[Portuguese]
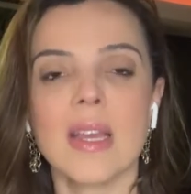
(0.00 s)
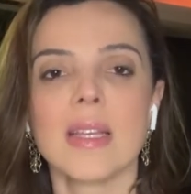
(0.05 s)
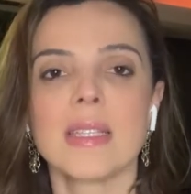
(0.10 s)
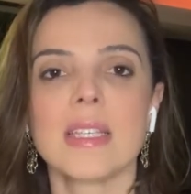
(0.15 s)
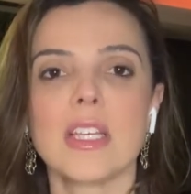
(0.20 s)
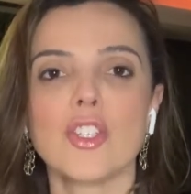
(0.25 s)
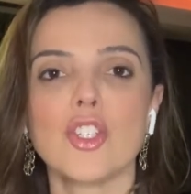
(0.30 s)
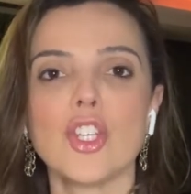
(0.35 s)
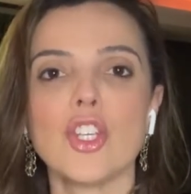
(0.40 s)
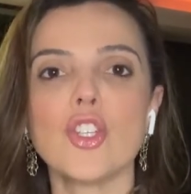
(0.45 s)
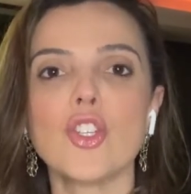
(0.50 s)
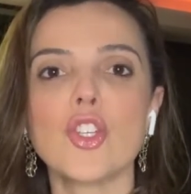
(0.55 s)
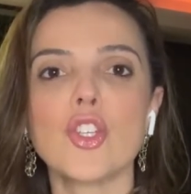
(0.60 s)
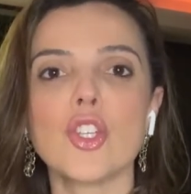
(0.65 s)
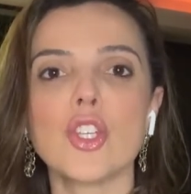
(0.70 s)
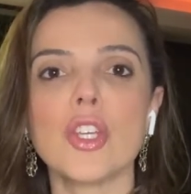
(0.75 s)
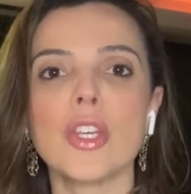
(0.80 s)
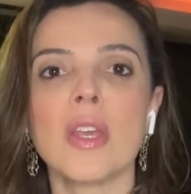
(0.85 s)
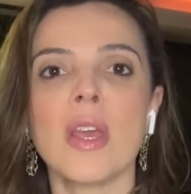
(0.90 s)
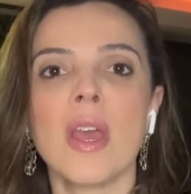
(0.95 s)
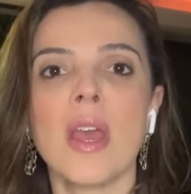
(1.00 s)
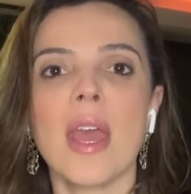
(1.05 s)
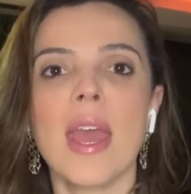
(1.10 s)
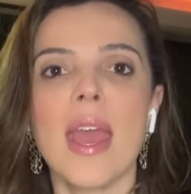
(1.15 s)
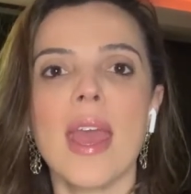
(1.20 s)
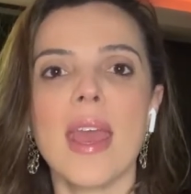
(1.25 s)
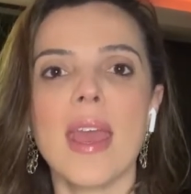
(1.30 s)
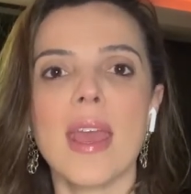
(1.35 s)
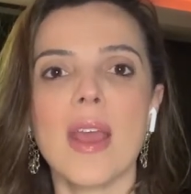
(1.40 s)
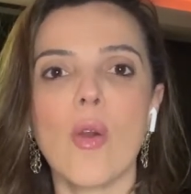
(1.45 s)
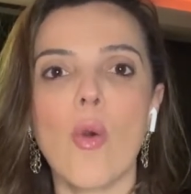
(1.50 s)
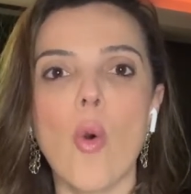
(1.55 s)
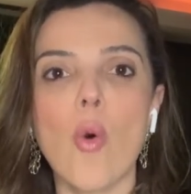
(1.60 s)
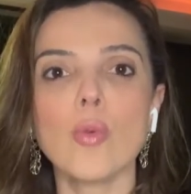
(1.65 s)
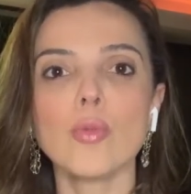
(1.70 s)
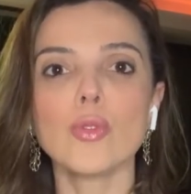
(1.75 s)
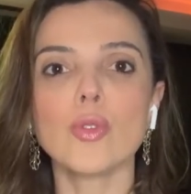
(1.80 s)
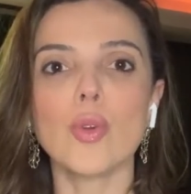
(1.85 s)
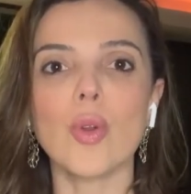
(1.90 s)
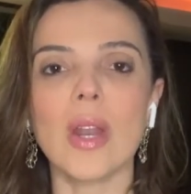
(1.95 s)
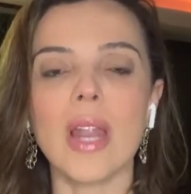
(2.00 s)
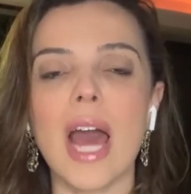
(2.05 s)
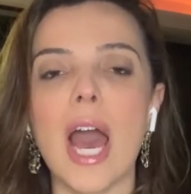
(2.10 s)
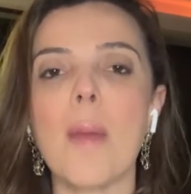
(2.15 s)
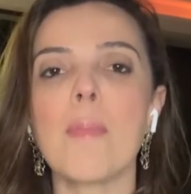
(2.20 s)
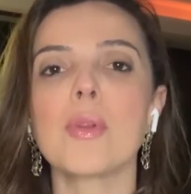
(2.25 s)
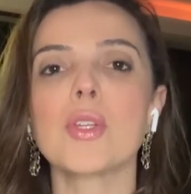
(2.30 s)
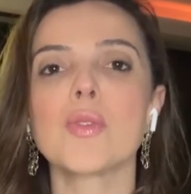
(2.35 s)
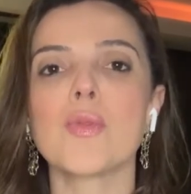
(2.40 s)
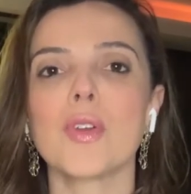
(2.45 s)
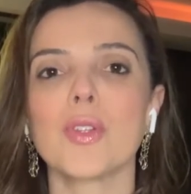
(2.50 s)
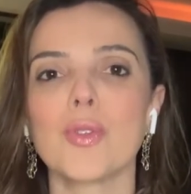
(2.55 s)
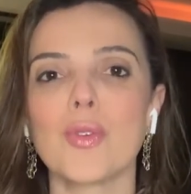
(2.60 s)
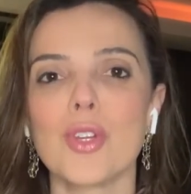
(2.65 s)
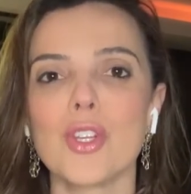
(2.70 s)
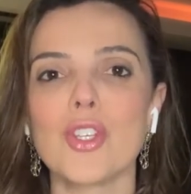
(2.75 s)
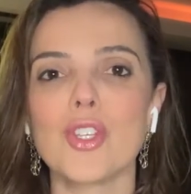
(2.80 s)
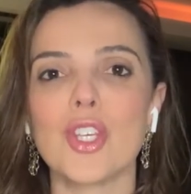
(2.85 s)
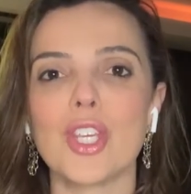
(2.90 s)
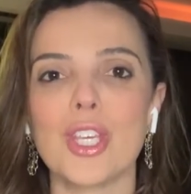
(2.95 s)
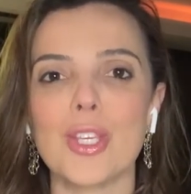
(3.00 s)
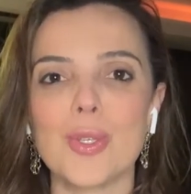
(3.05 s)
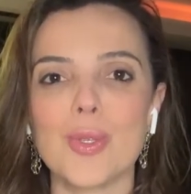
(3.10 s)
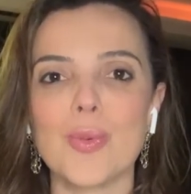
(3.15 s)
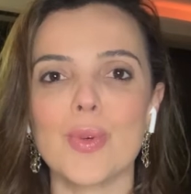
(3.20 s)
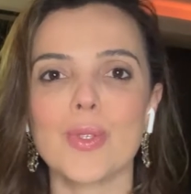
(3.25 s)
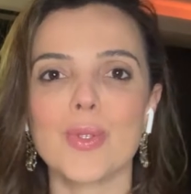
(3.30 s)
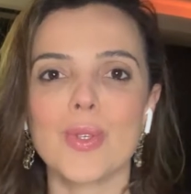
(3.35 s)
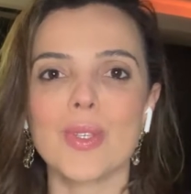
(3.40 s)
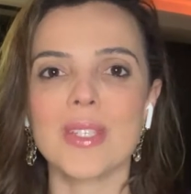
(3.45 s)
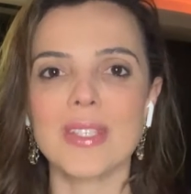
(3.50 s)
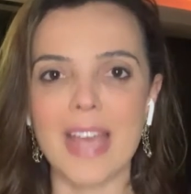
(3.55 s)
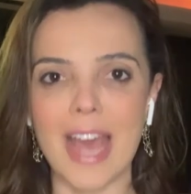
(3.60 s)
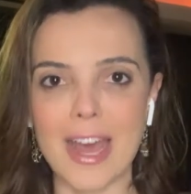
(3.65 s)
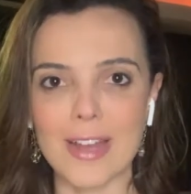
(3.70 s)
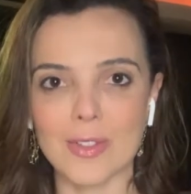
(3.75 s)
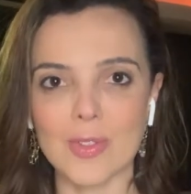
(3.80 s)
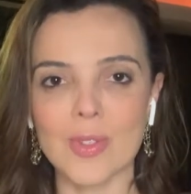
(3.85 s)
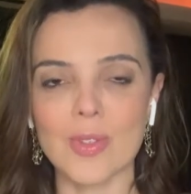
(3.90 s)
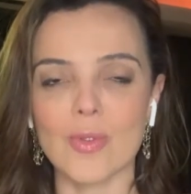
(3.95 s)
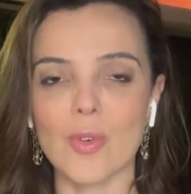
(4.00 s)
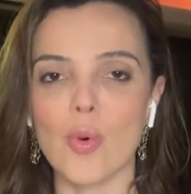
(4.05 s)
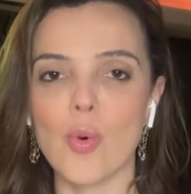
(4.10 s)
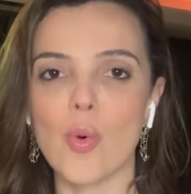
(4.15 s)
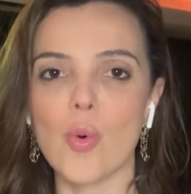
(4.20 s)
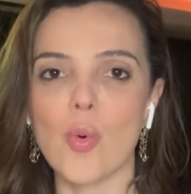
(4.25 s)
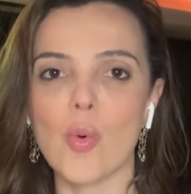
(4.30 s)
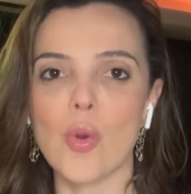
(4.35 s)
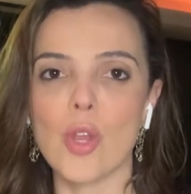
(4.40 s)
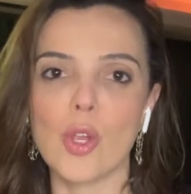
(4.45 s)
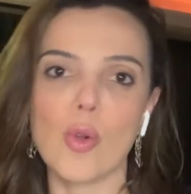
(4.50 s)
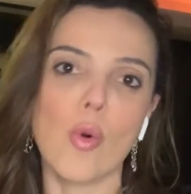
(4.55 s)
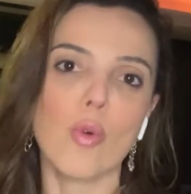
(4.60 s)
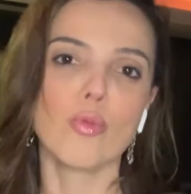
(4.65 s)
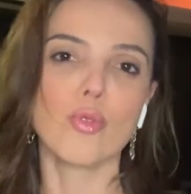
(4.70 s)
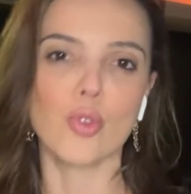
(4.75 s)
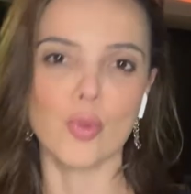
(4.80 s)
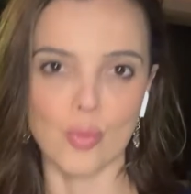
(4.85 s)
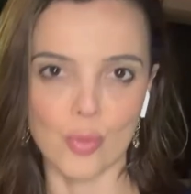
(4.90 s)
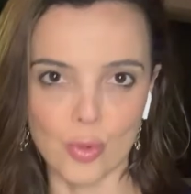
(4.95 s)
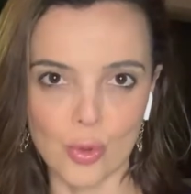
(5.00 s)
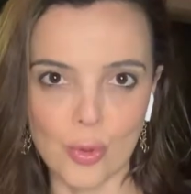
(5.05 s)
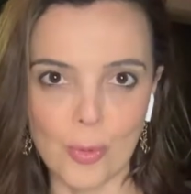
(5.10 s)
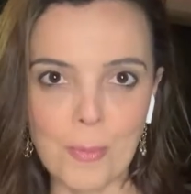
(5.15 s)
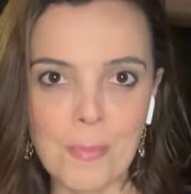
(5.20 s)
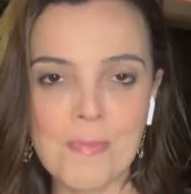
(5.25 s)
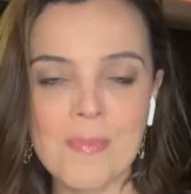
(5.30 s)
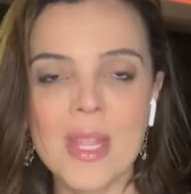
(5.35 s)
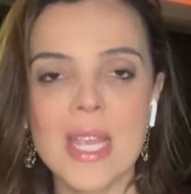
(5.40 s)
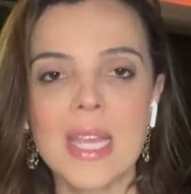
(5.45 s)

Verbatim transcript: se a gente é, controlar para os fatores de risco associados ou em conjunto.